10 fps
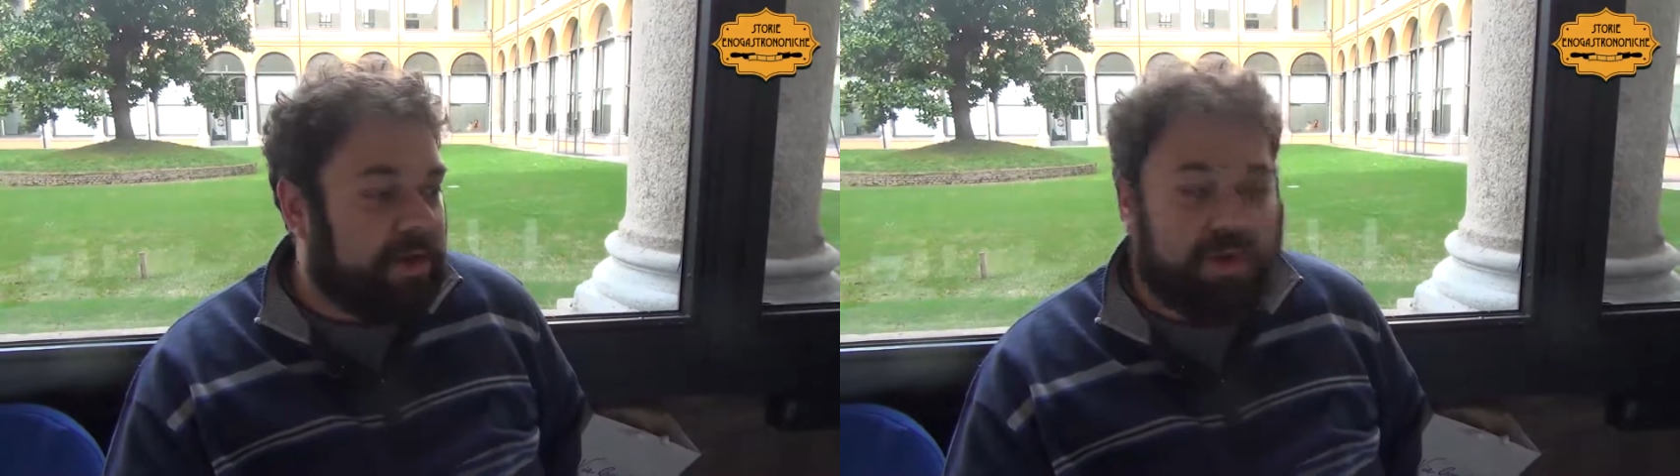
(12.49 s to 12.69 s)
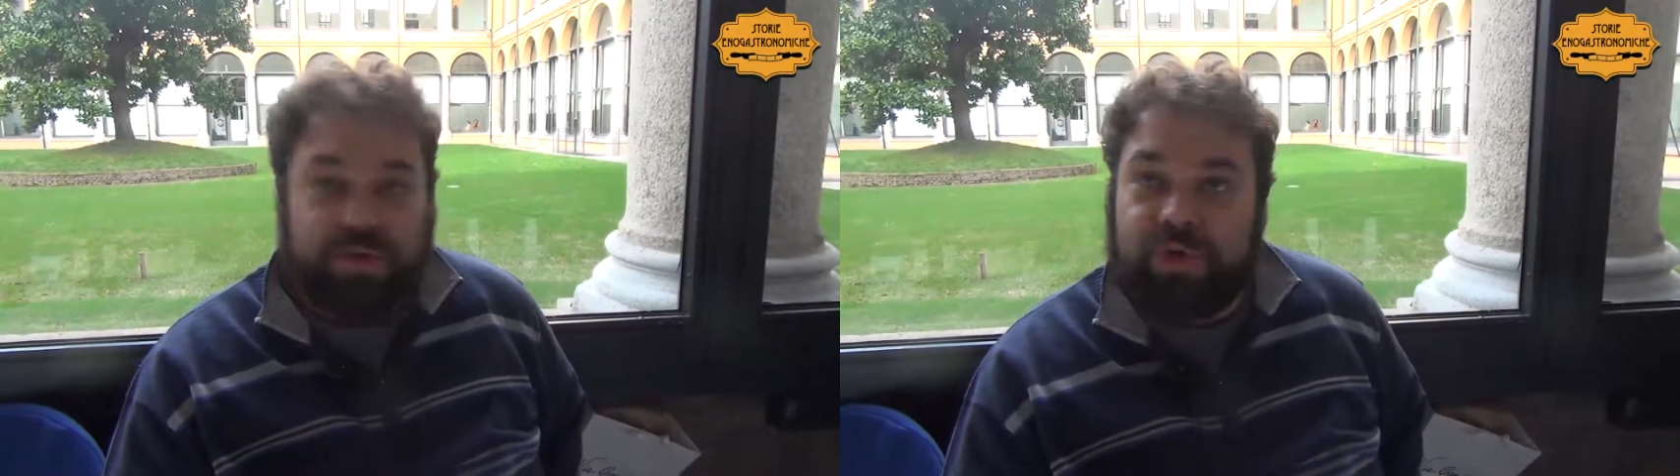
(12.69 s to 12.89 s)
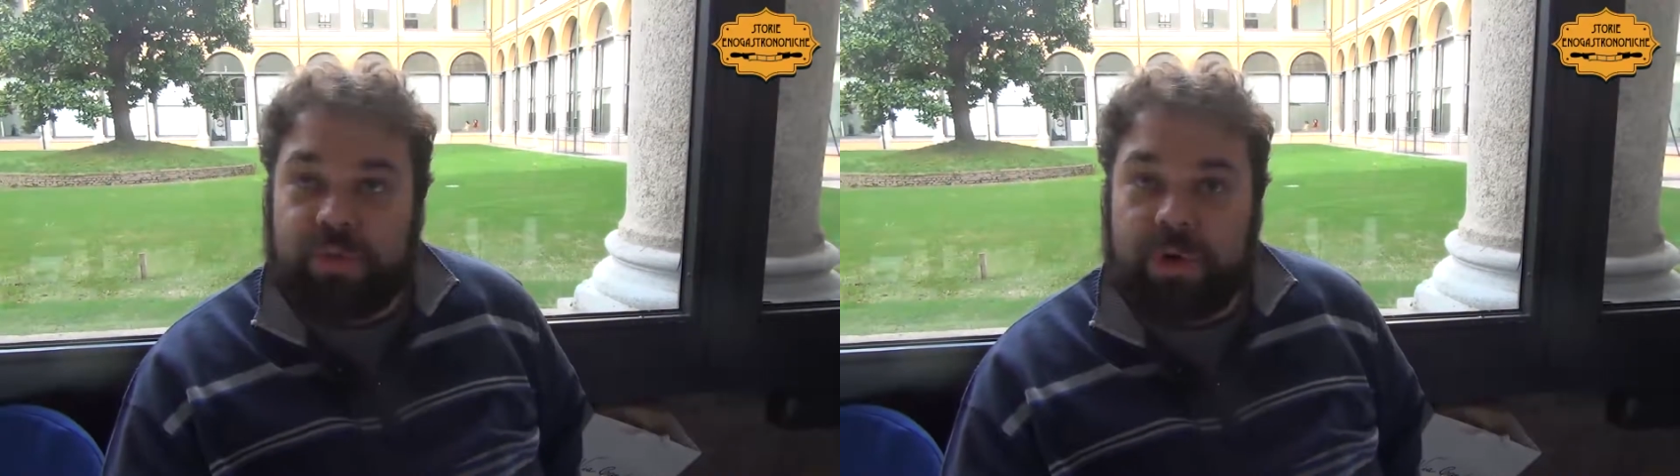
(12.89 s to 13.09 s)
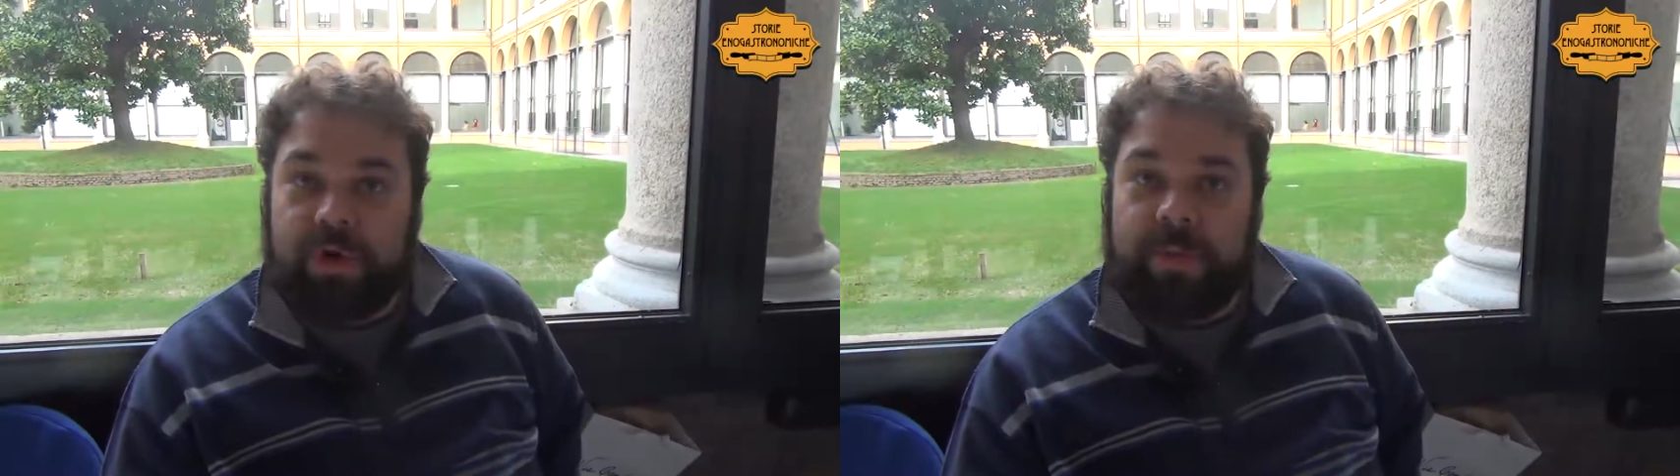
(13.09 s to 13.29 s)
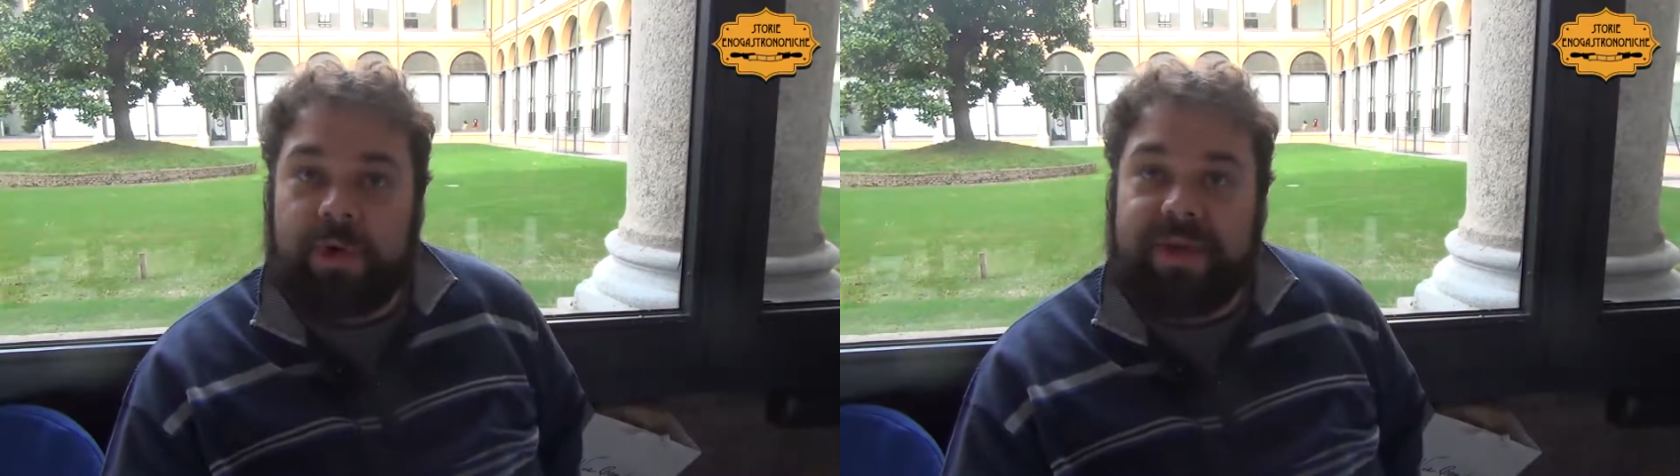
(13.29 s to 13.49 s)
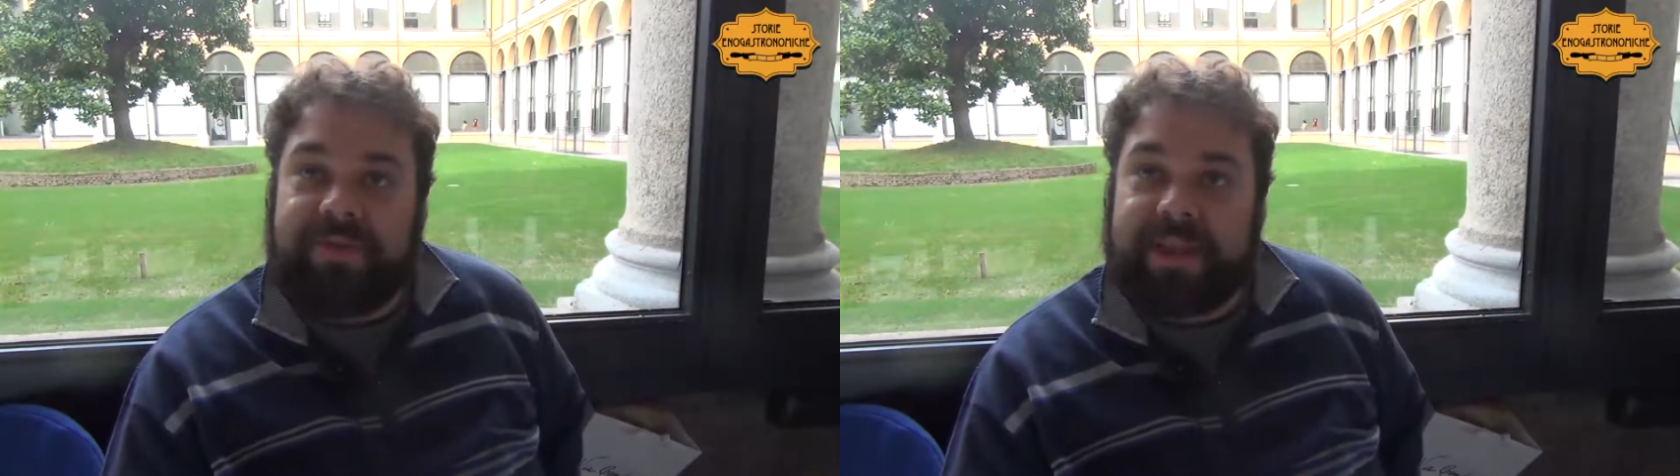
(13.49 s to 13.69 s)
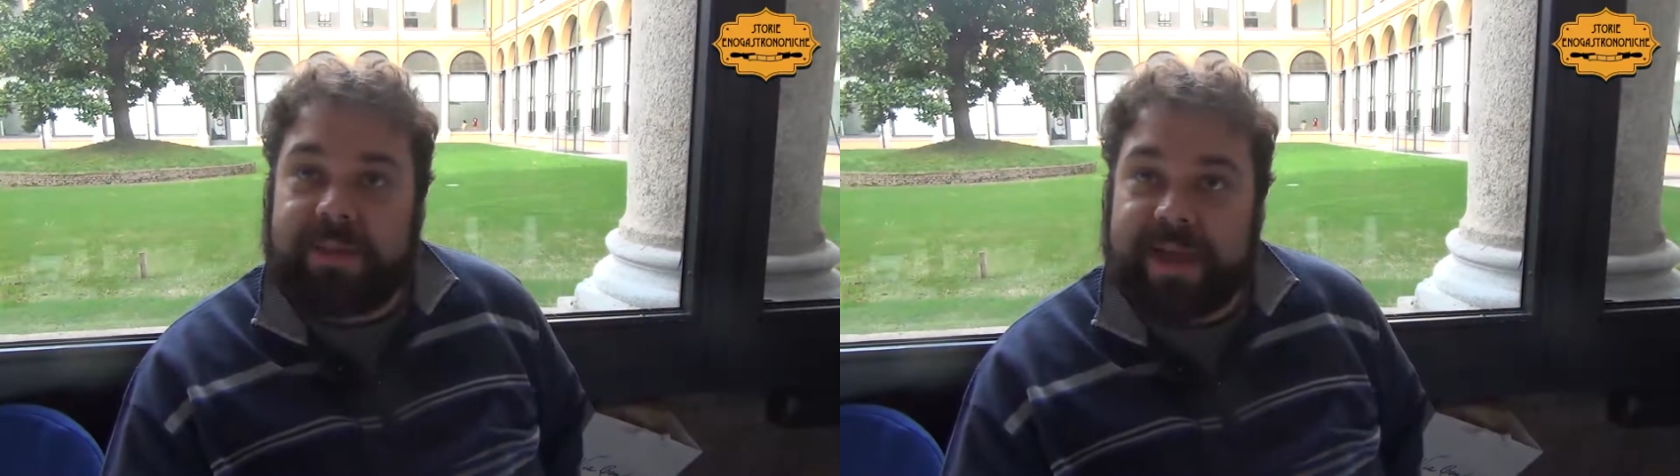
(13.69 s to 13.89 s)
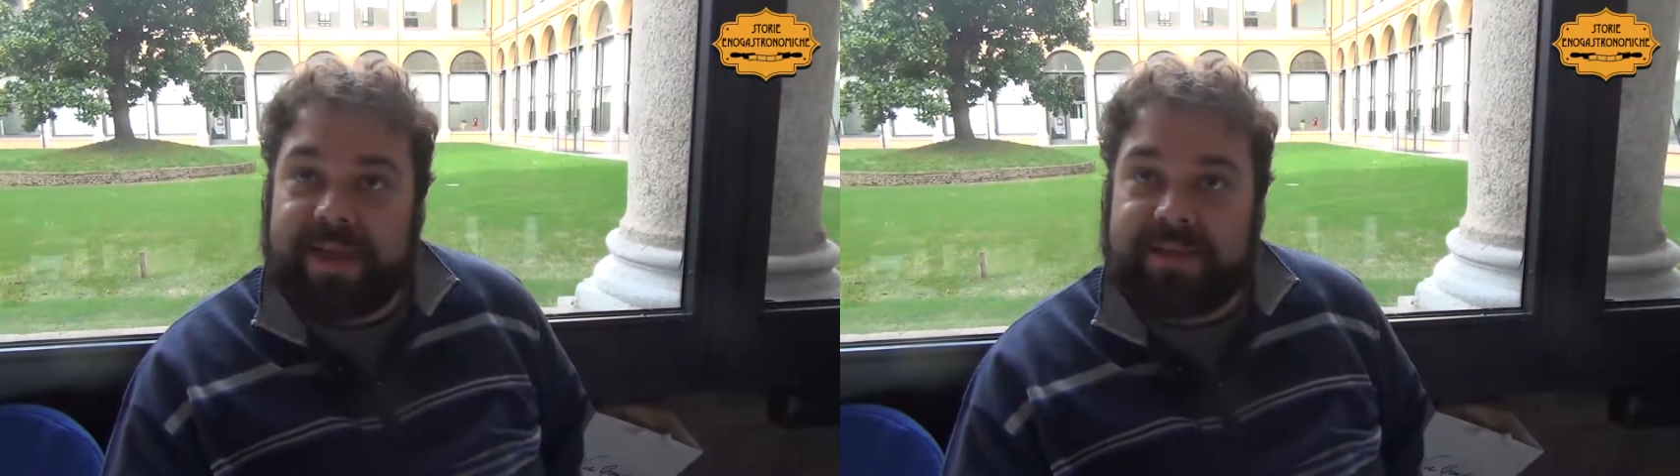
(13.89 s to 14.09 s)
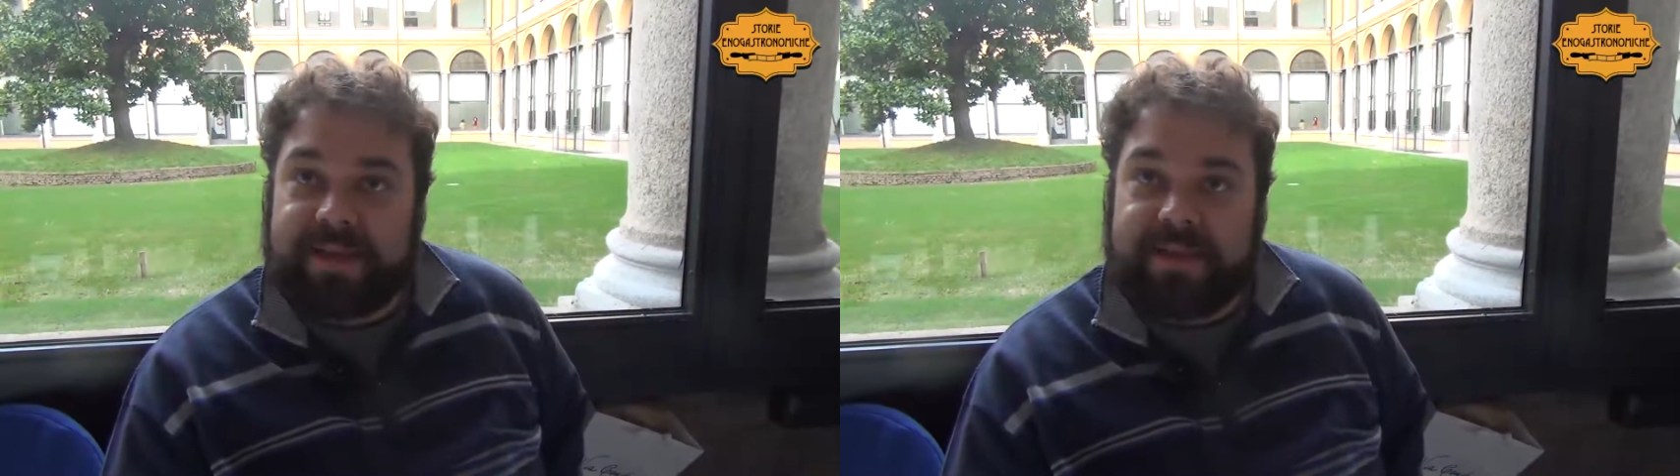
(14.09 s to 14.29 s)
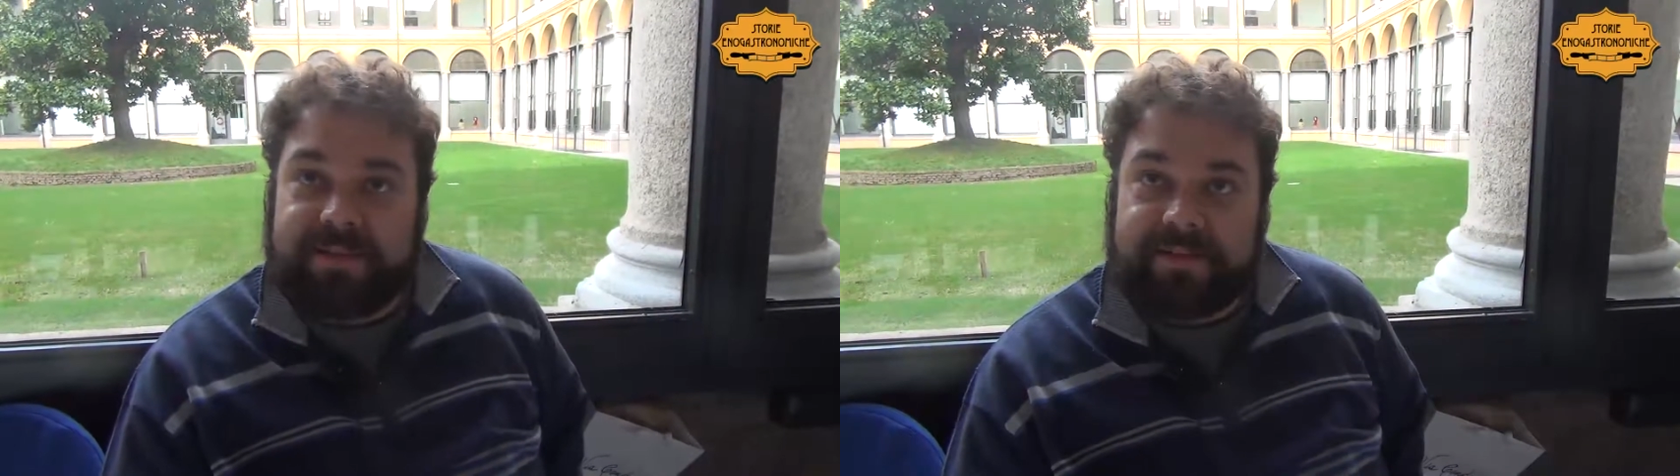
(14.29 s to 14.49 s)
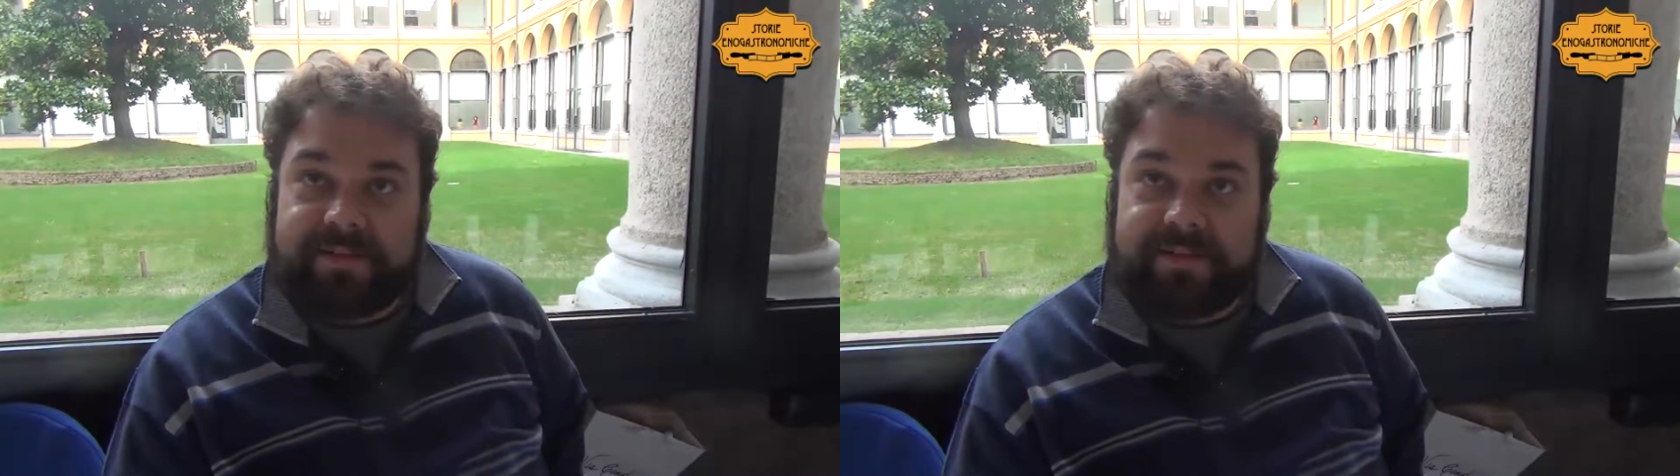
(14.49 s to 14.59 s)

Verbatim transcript: consumo come oliva da mensa